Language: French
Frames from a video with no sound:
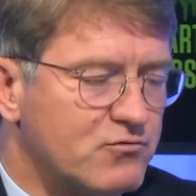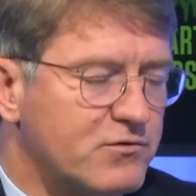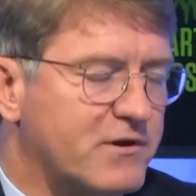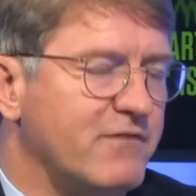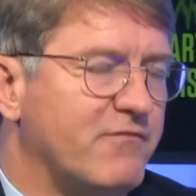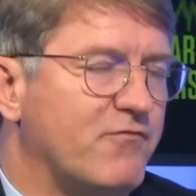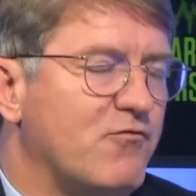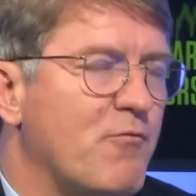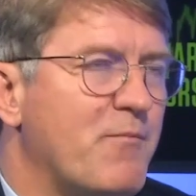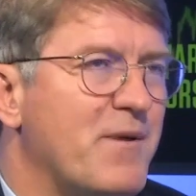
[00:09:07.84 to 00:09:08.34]

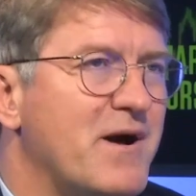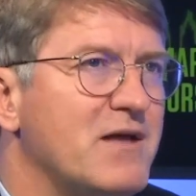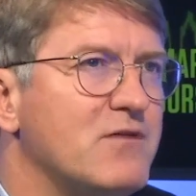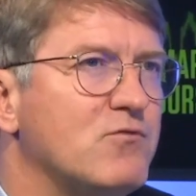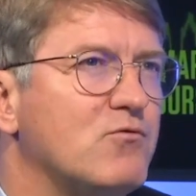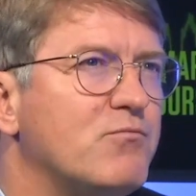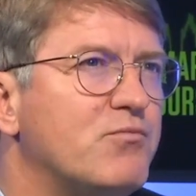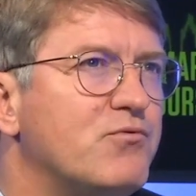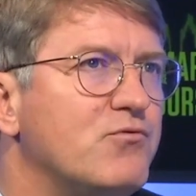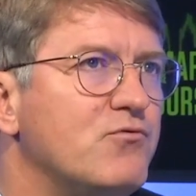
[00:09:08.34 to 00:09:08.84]
donc, il ne faut
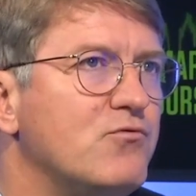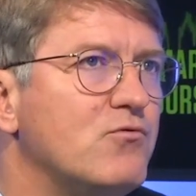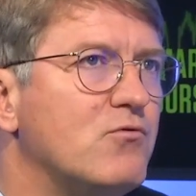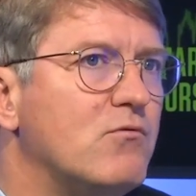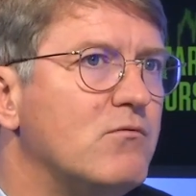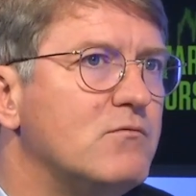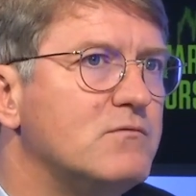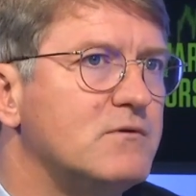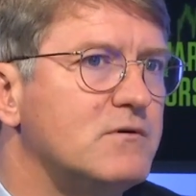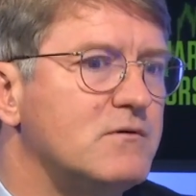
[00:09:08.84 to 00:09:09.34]
pas non
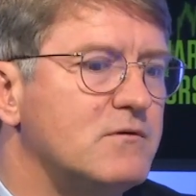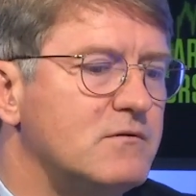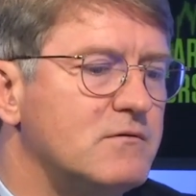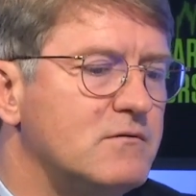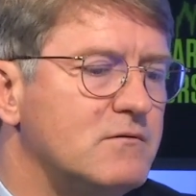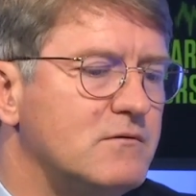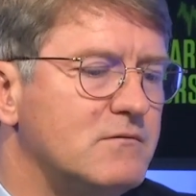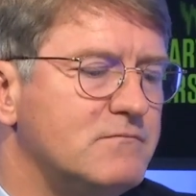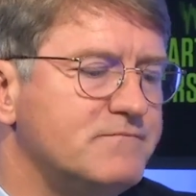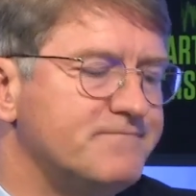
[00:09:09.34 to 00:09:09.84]
plus
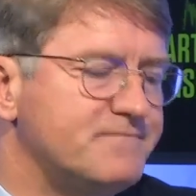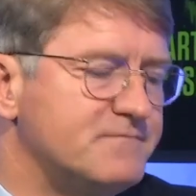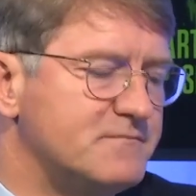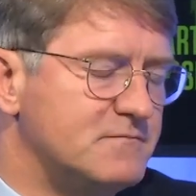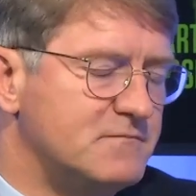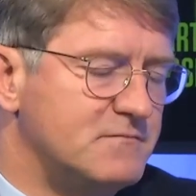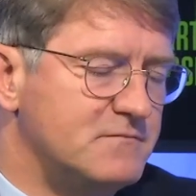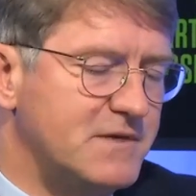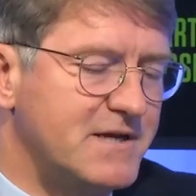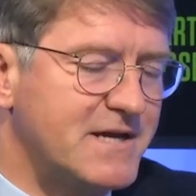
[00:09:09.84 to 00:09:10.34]

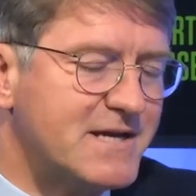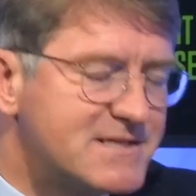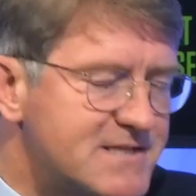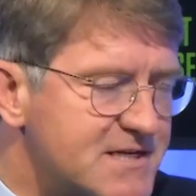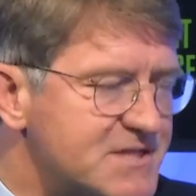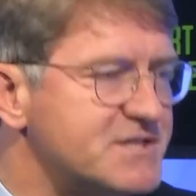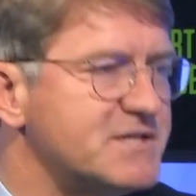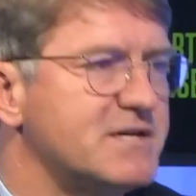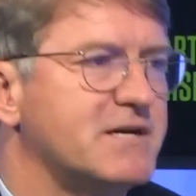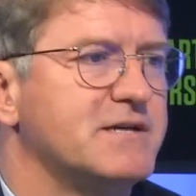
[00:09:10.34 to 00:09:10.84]

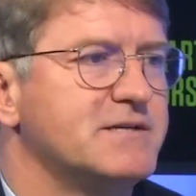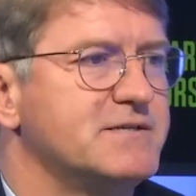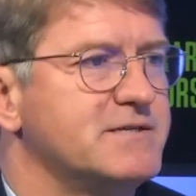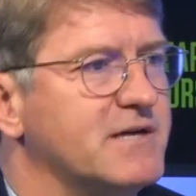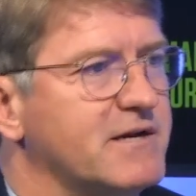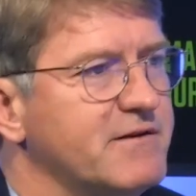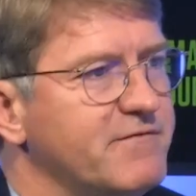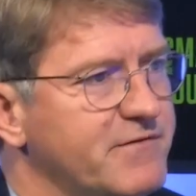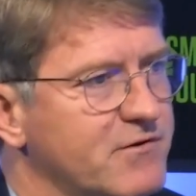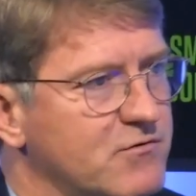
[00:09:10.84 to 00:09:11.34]
exagérer
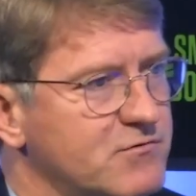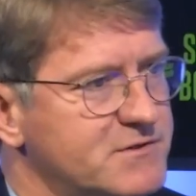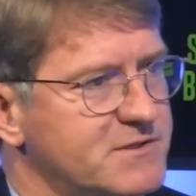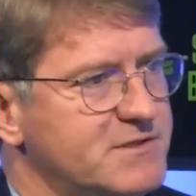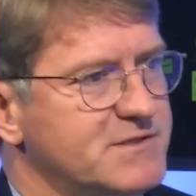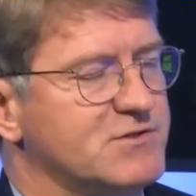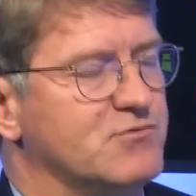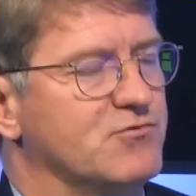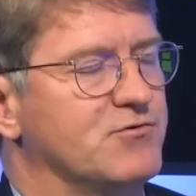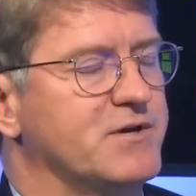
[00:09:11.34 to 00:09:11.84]
ces
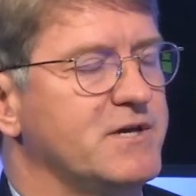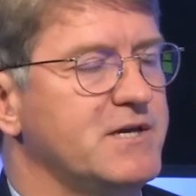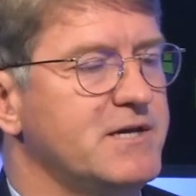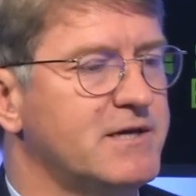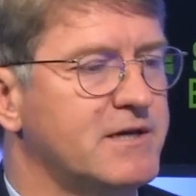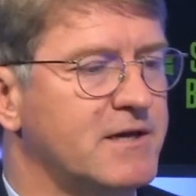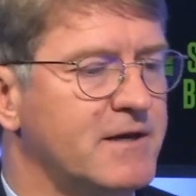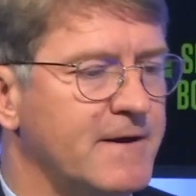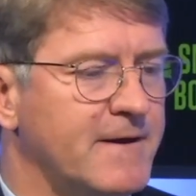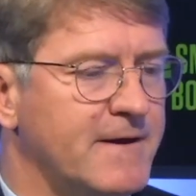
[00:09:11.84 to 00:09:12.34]
références
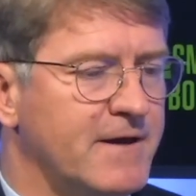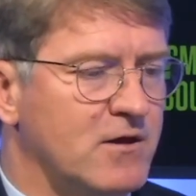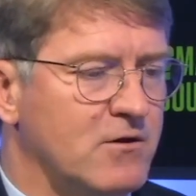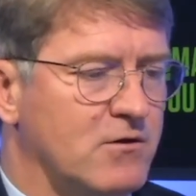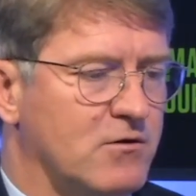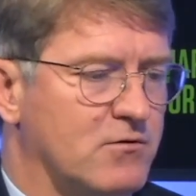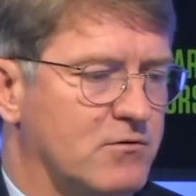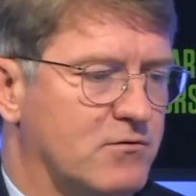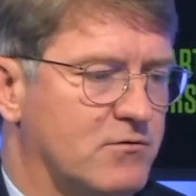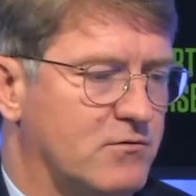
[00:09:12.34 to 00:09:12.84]
historiques.
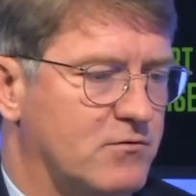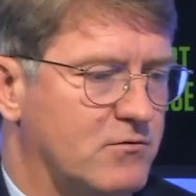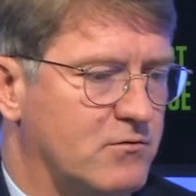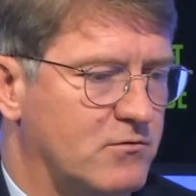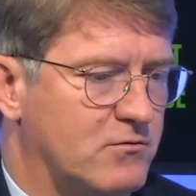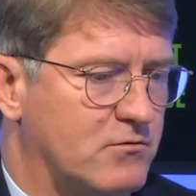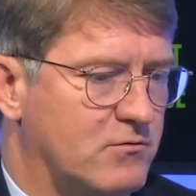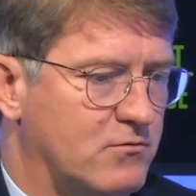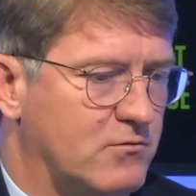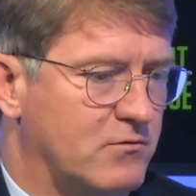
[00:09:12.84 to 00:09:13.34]

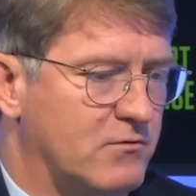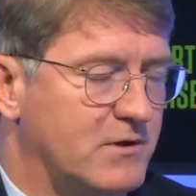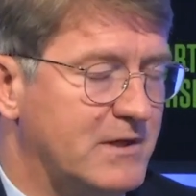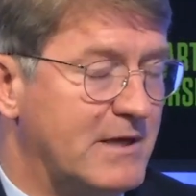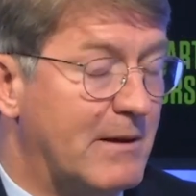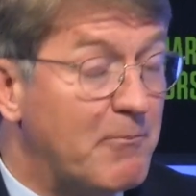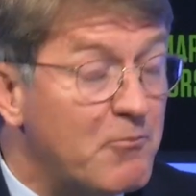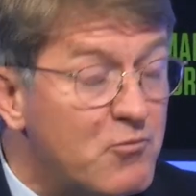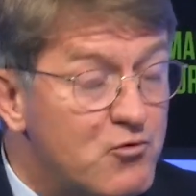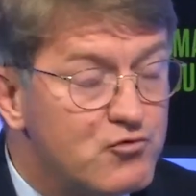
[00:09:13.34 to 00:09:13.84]
Euh,
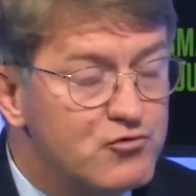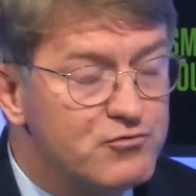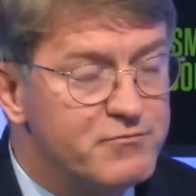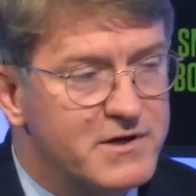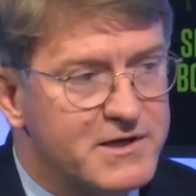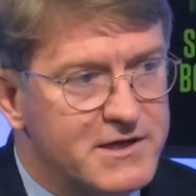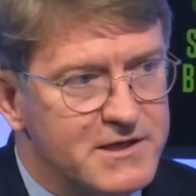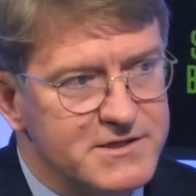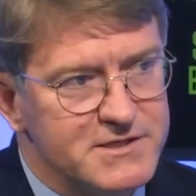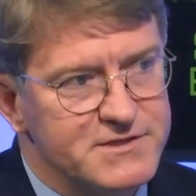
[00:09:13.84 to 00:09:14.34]
il y a beaucoup de
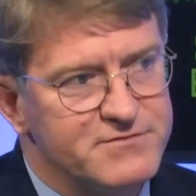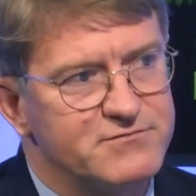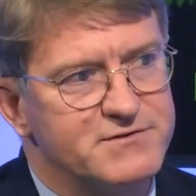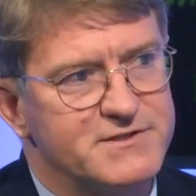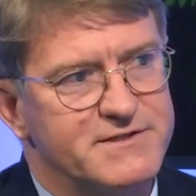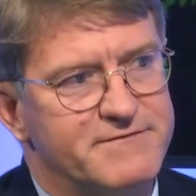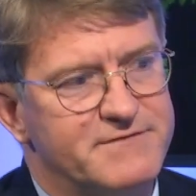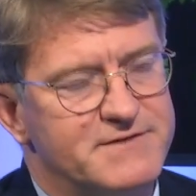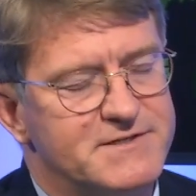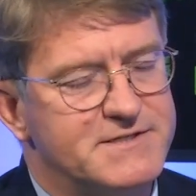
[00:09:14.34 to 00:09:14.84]
mécanismes, vous
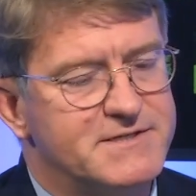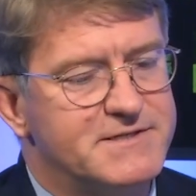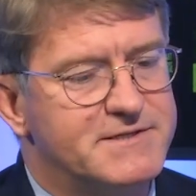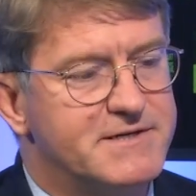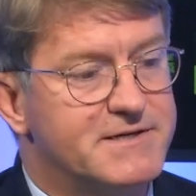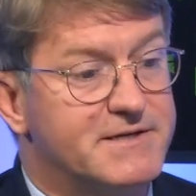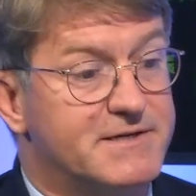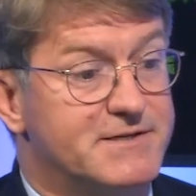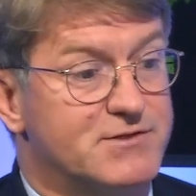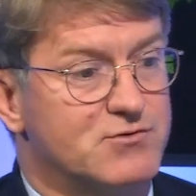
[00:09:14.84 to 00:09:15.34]
les avez
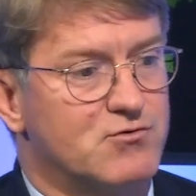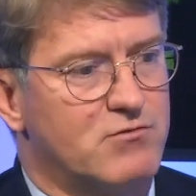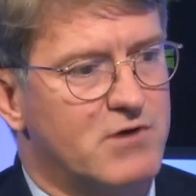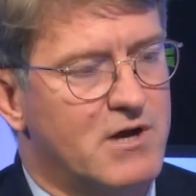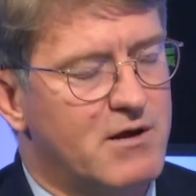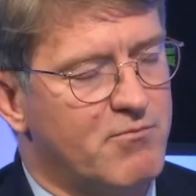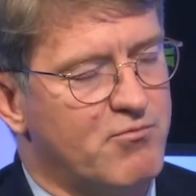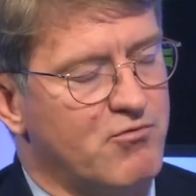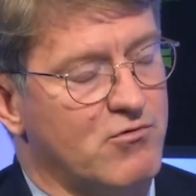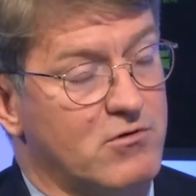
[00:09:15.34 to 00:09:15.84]
cités, qui sont
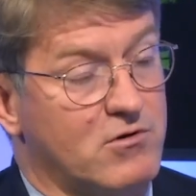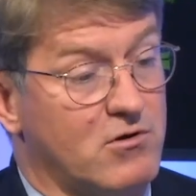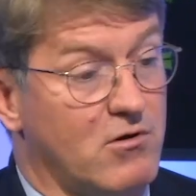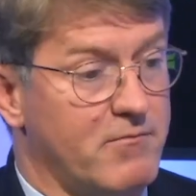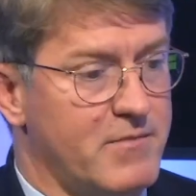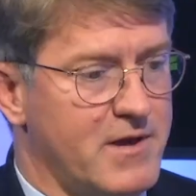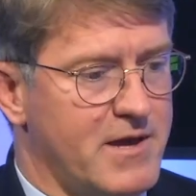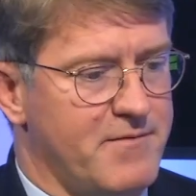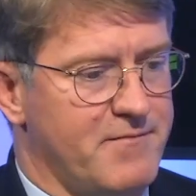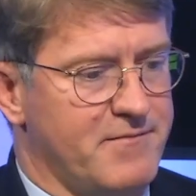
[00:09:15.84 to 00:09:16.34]
là pour
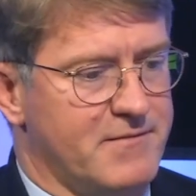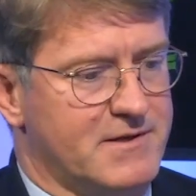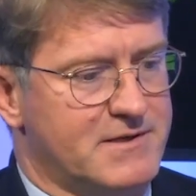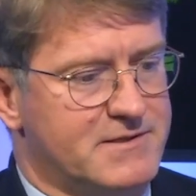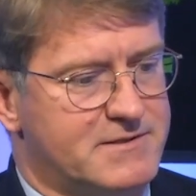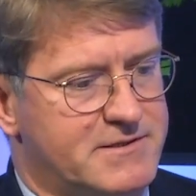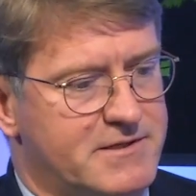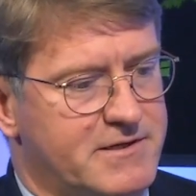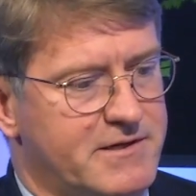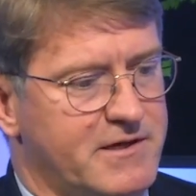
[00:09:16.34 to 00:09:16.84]
quand même
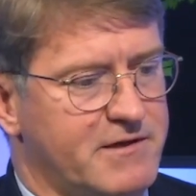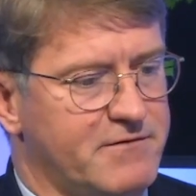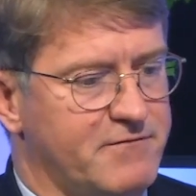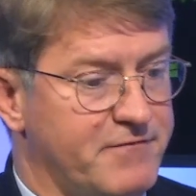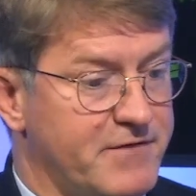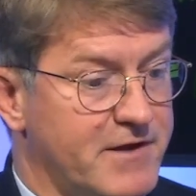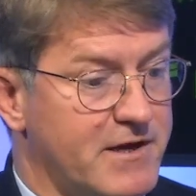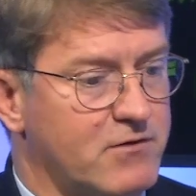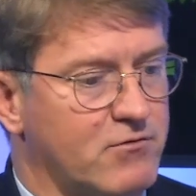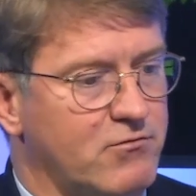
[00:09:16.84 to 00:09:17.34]
essayer de
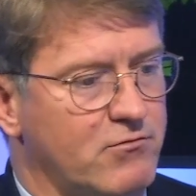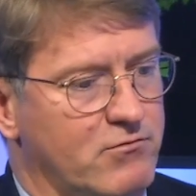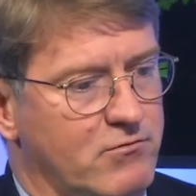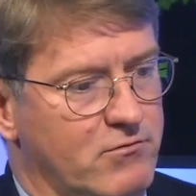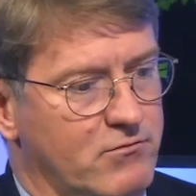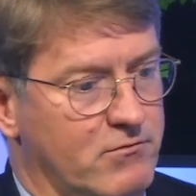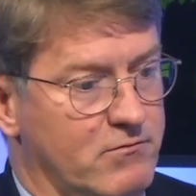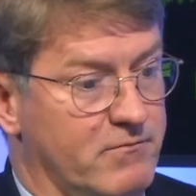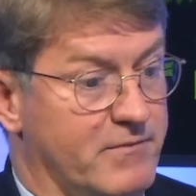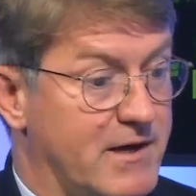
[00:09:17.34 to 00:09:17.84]
faire
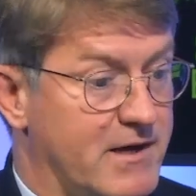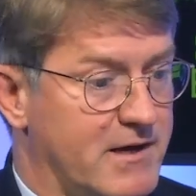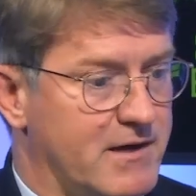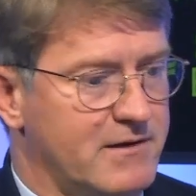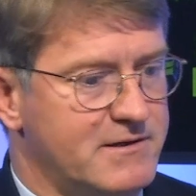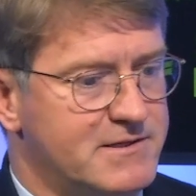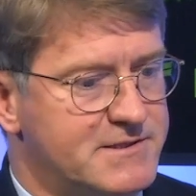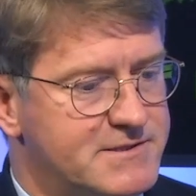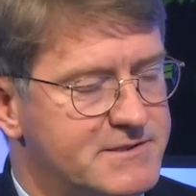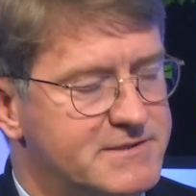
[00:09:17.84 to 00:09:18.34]
que
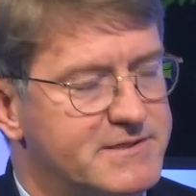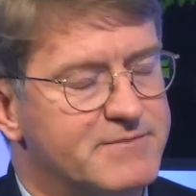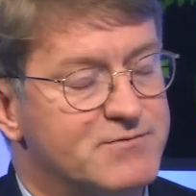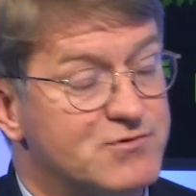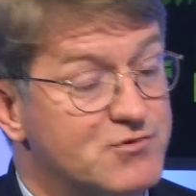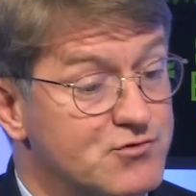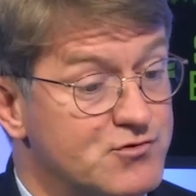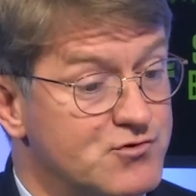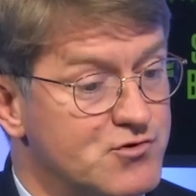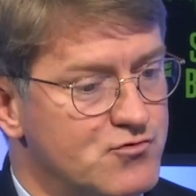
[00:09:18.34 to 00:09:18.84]
bah, les
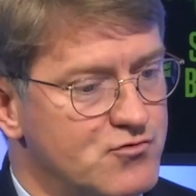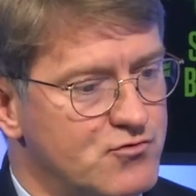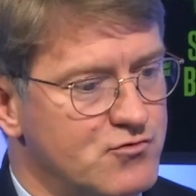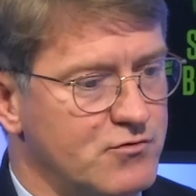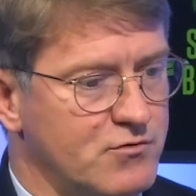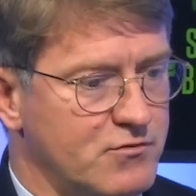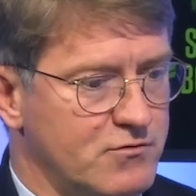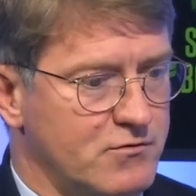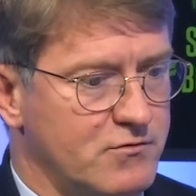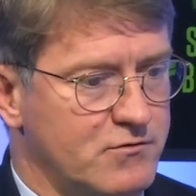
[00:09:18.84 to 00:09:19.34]
systèmes
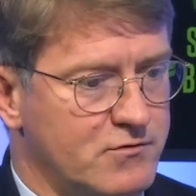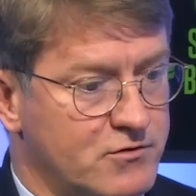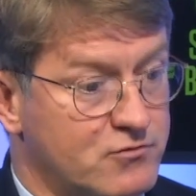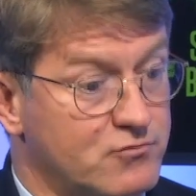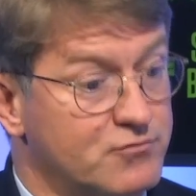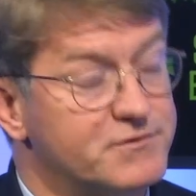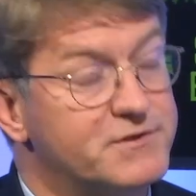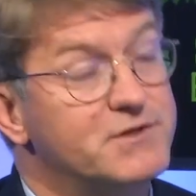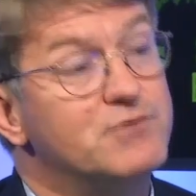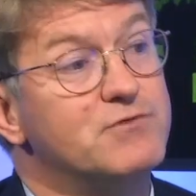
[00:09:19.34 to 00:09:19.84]
sociaux euh,
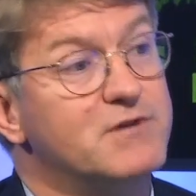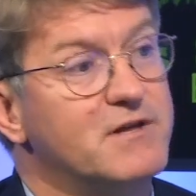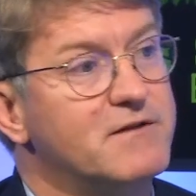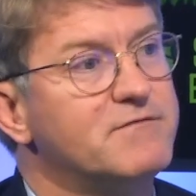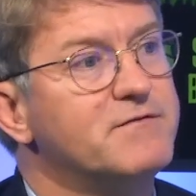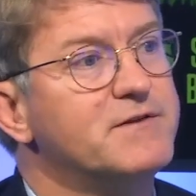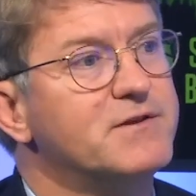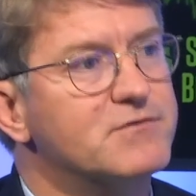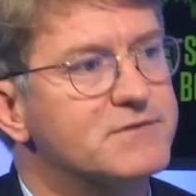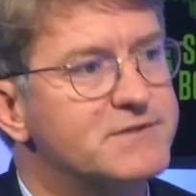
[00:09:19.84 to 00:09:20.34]
continuent
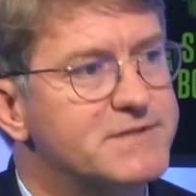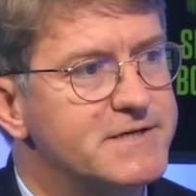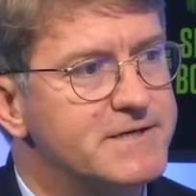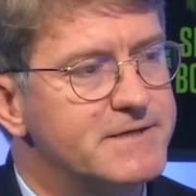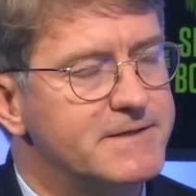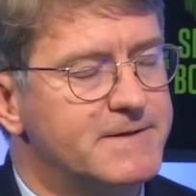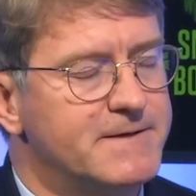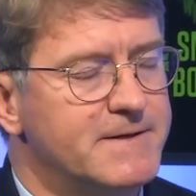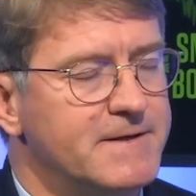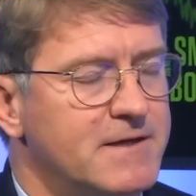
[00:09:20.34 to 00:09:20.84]
d'être
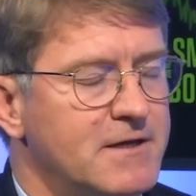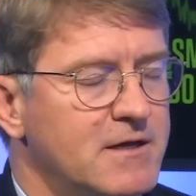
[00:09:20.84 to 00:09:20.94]
financés.